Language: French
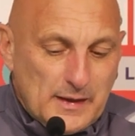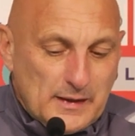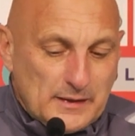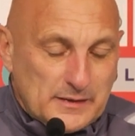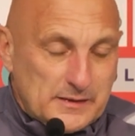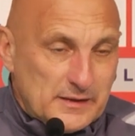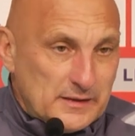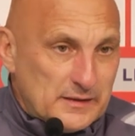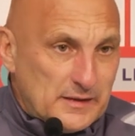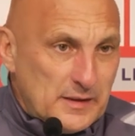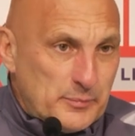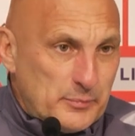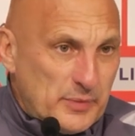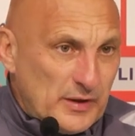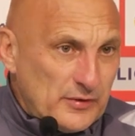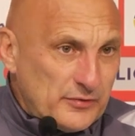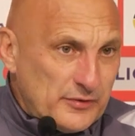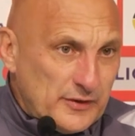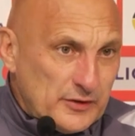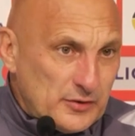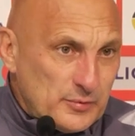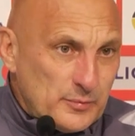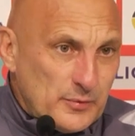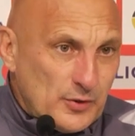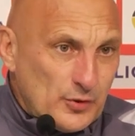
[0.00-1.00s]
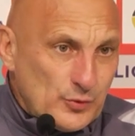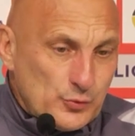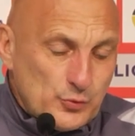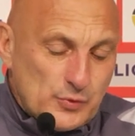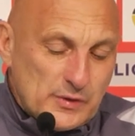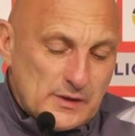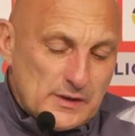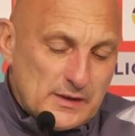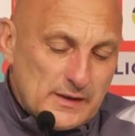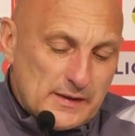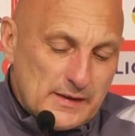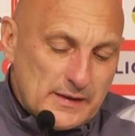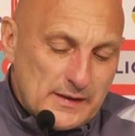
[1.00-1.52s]
qui était parfaitement
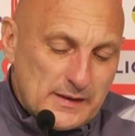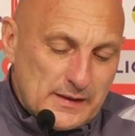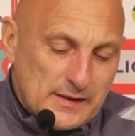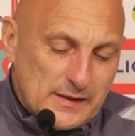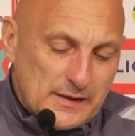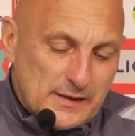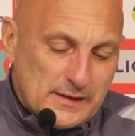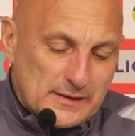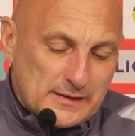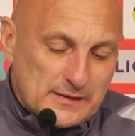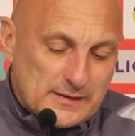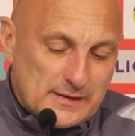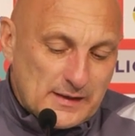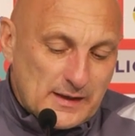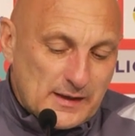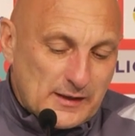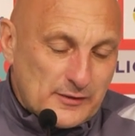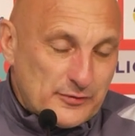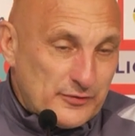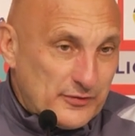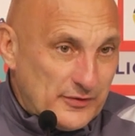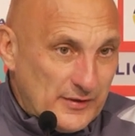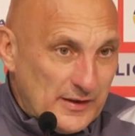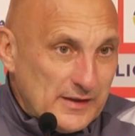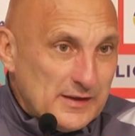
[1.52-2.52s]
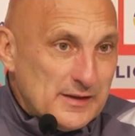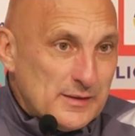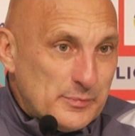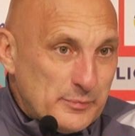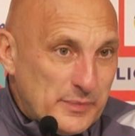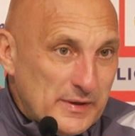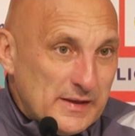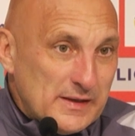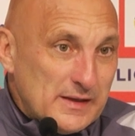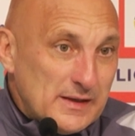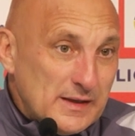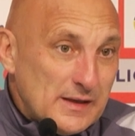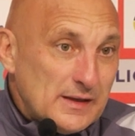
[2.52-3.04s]
huilé et qui a failli
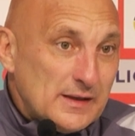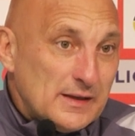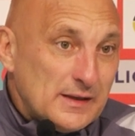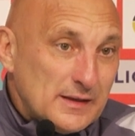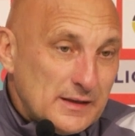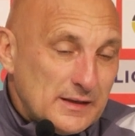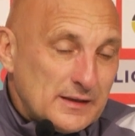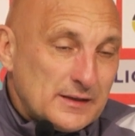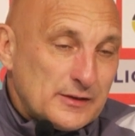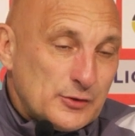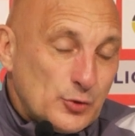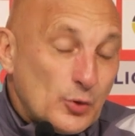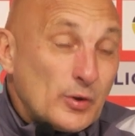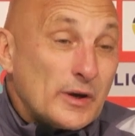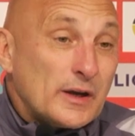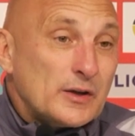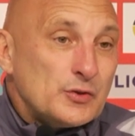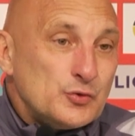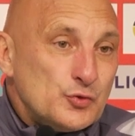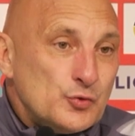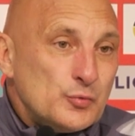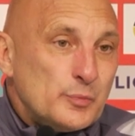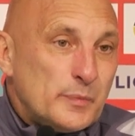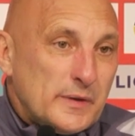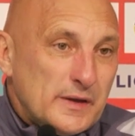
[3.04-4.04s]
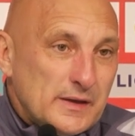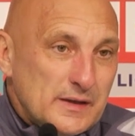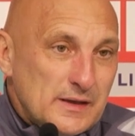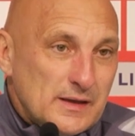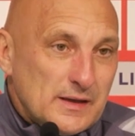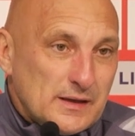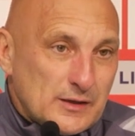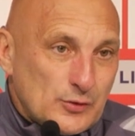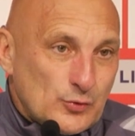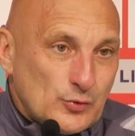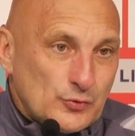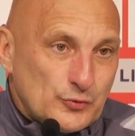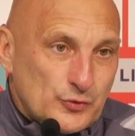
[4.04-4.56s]
payer, et qui aurait dû
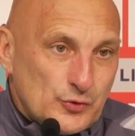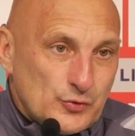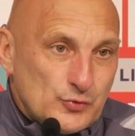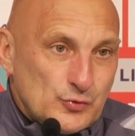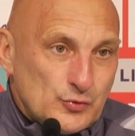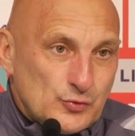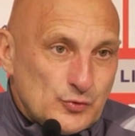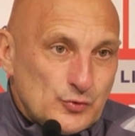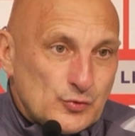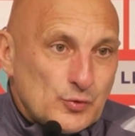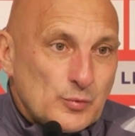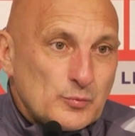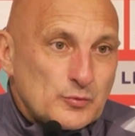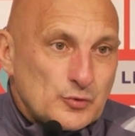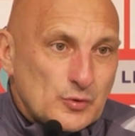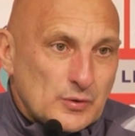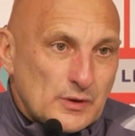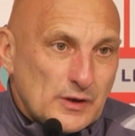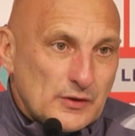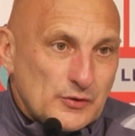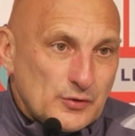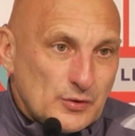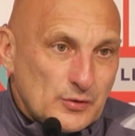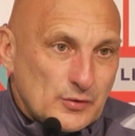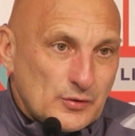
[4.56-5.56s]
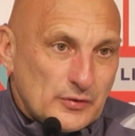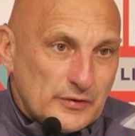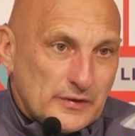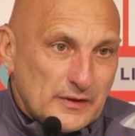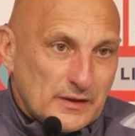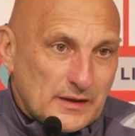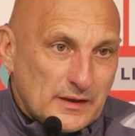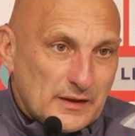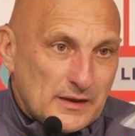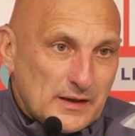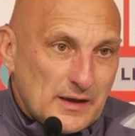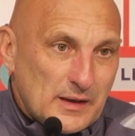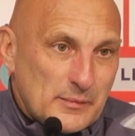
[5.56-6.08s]
payer compte tenu du nombre d'occasions que s'est
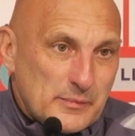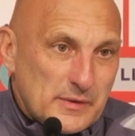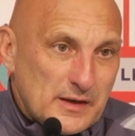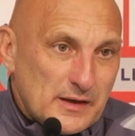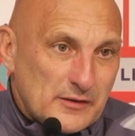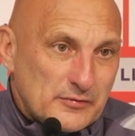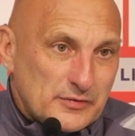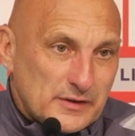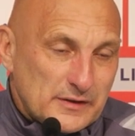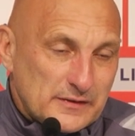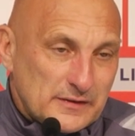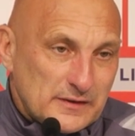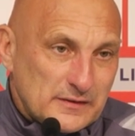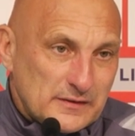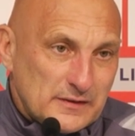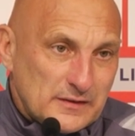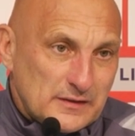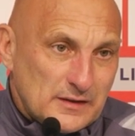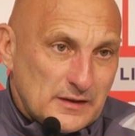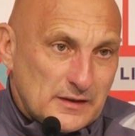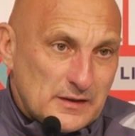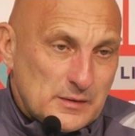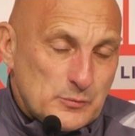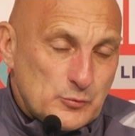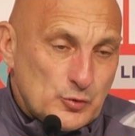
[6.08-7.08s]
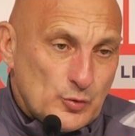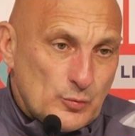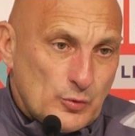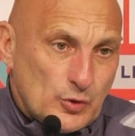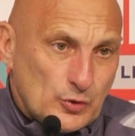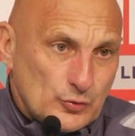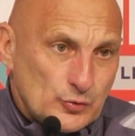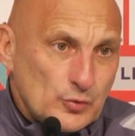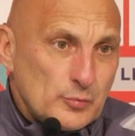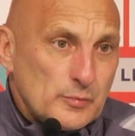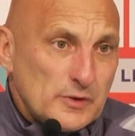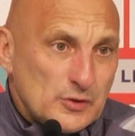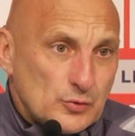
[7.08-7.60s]
créé Amiens face à cette équipe de
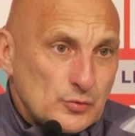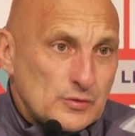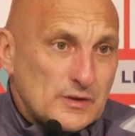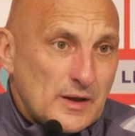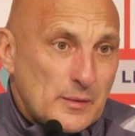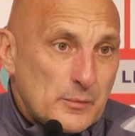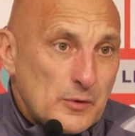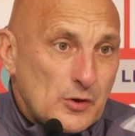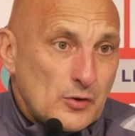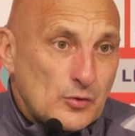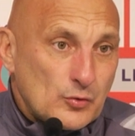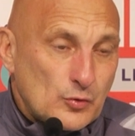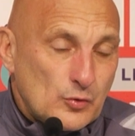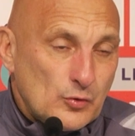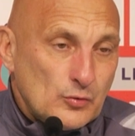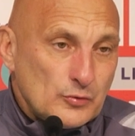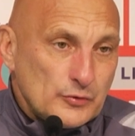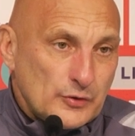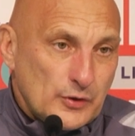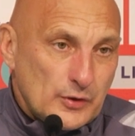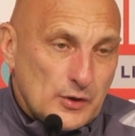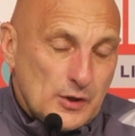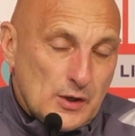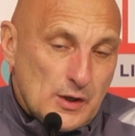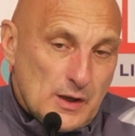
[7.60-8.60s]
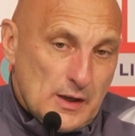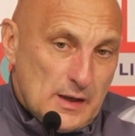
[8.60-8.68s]
Bordeaux, mais notamment en contre.